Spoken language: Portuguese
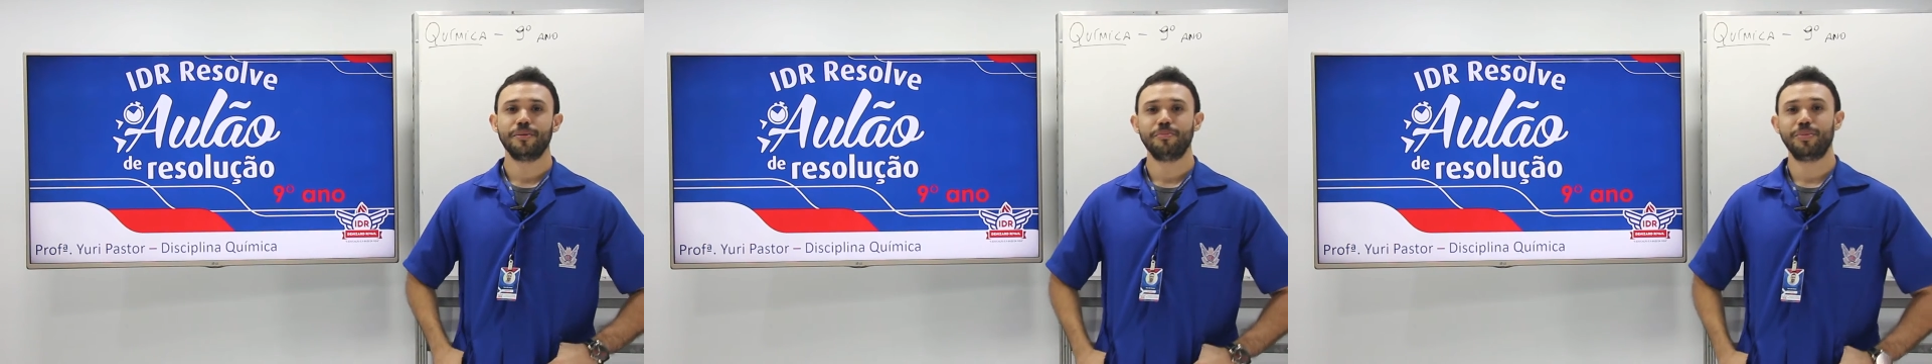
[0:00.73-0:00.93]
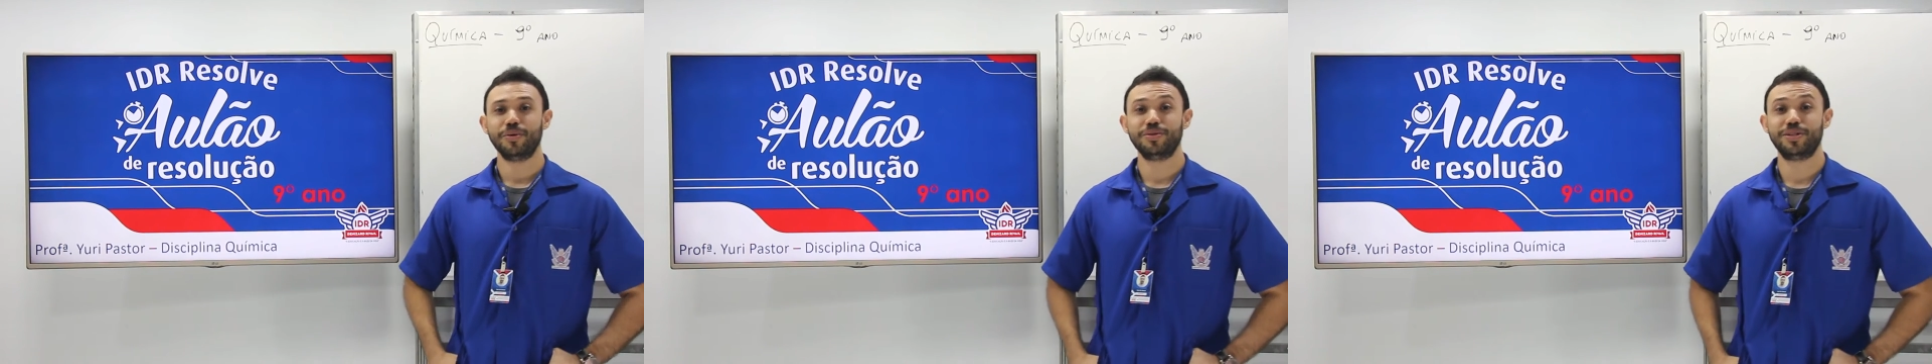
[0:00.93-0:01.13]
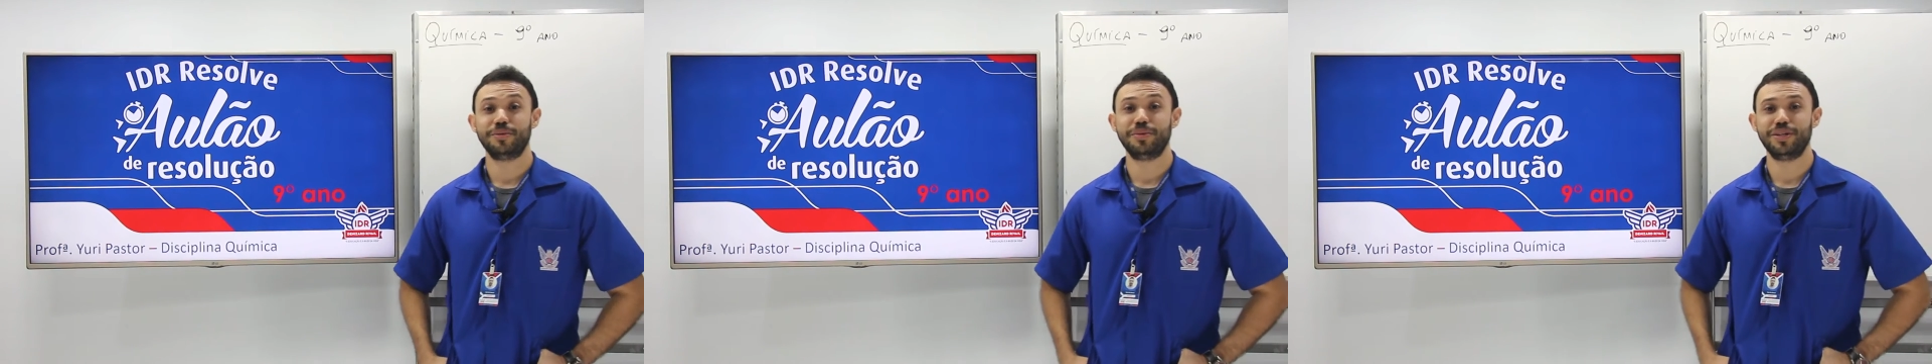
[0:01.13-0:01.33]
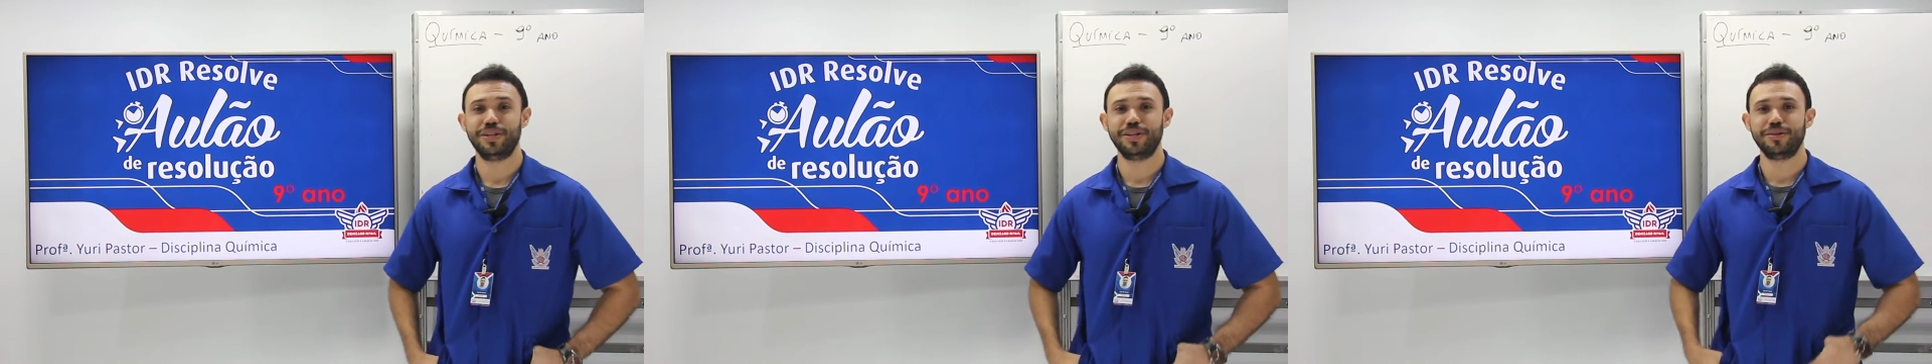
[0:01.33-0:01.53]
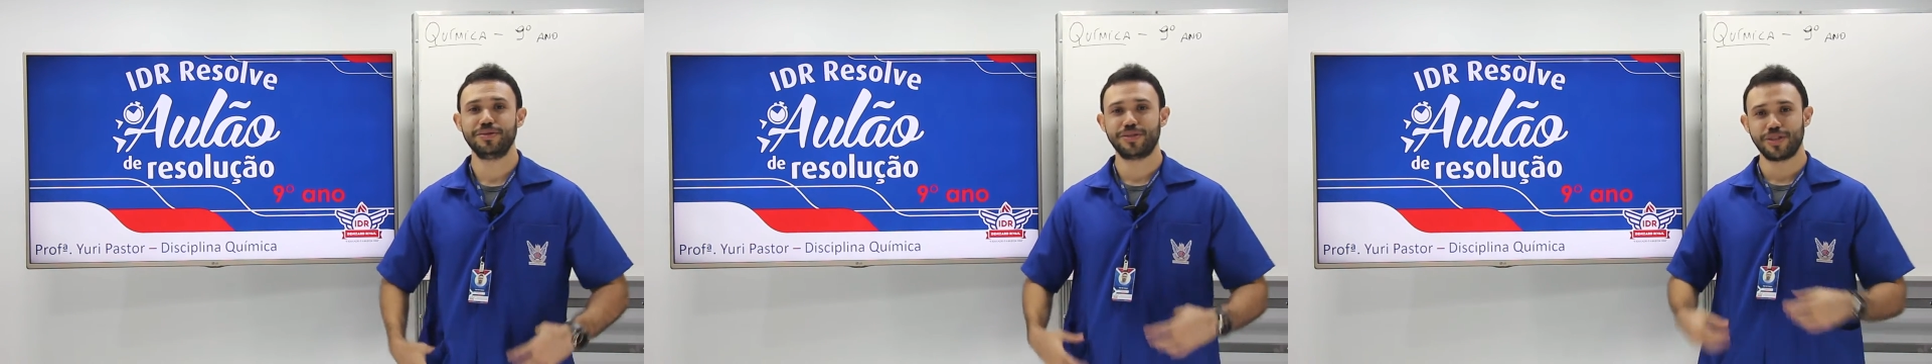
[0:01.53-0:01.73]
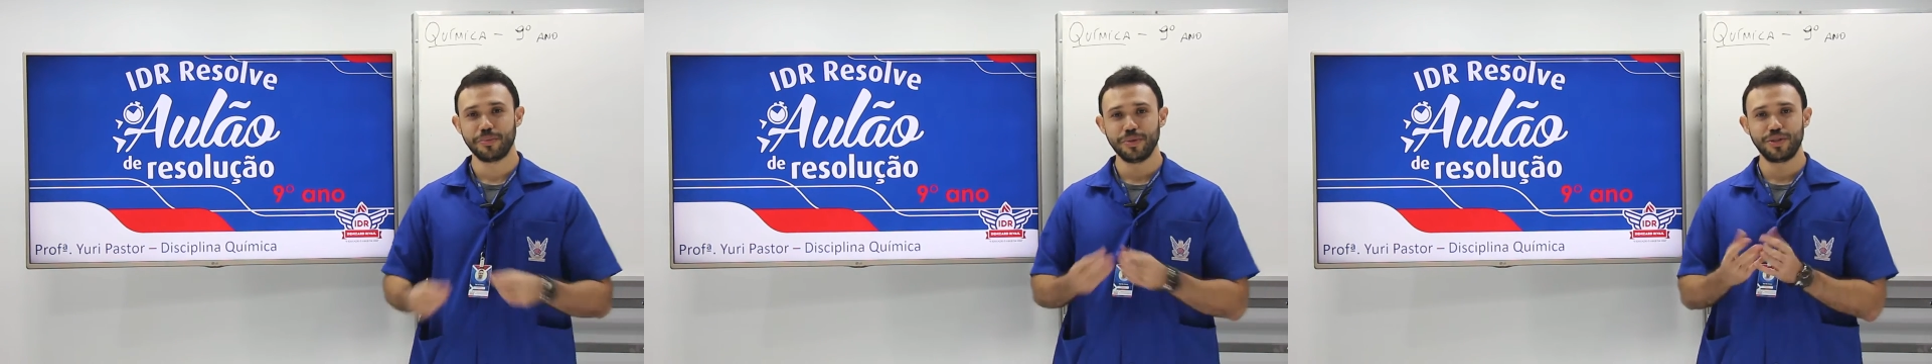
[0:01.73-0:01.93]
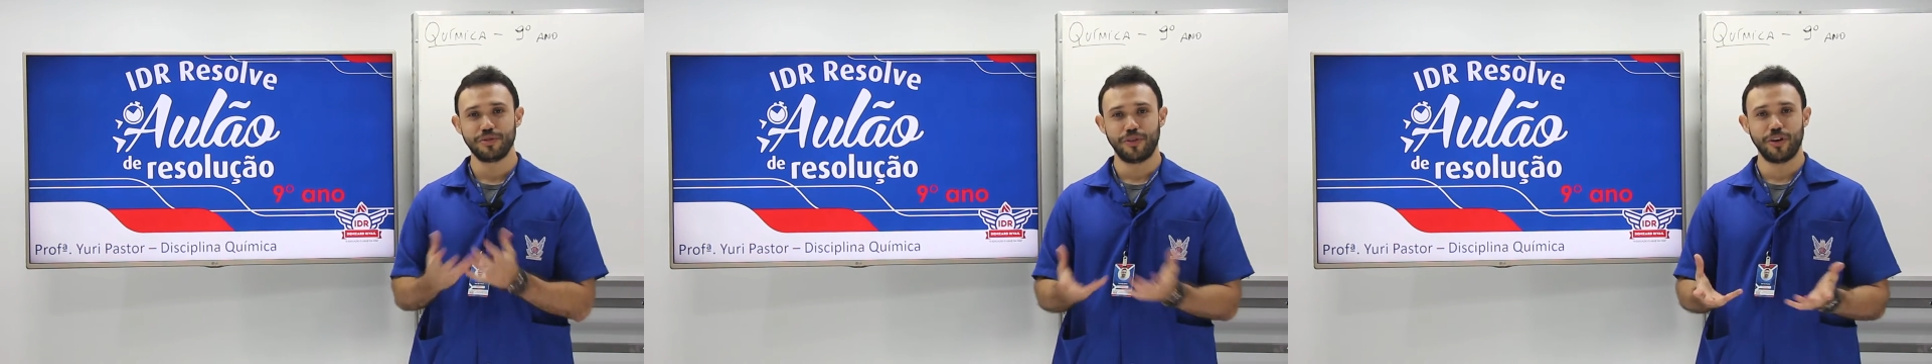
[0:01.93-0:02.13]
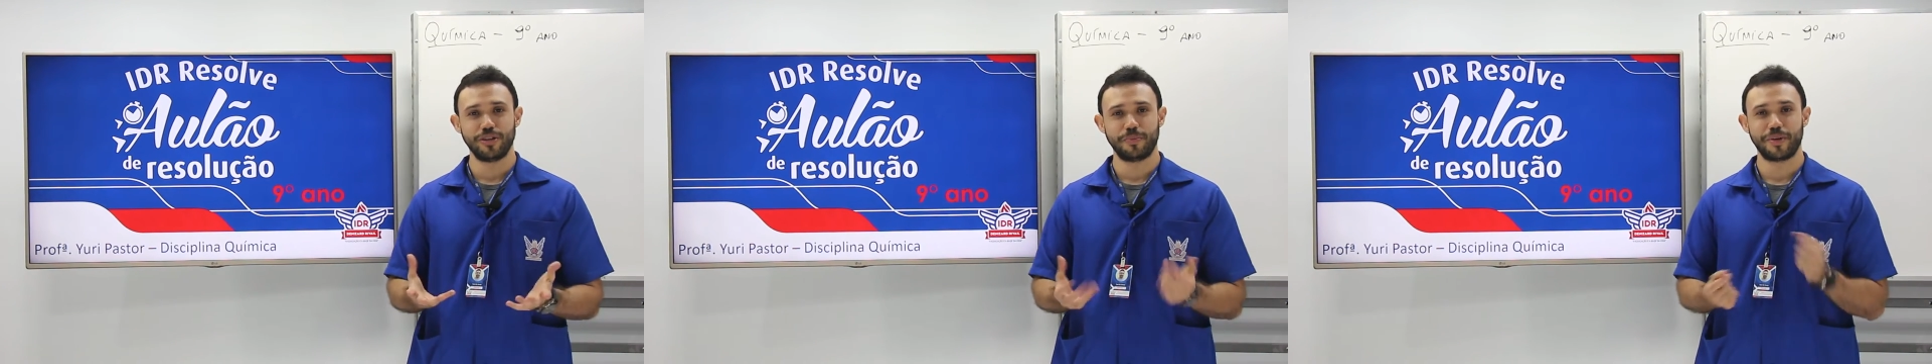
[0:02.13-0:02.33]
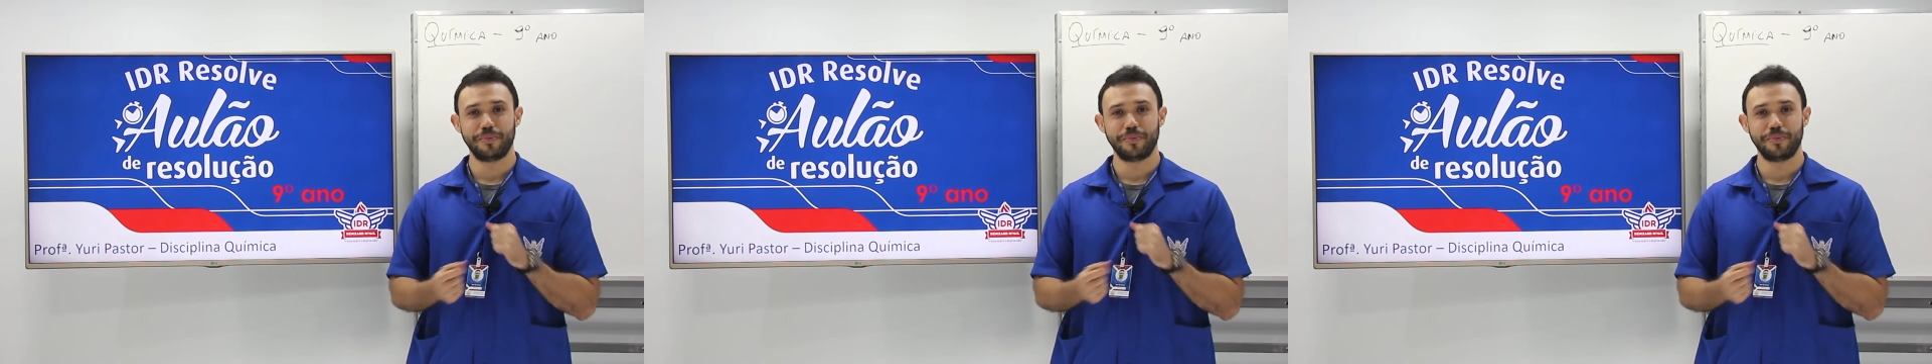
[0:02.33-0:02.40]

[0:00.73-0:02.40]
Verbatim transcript: Bom dia, meninos. Estamos de volta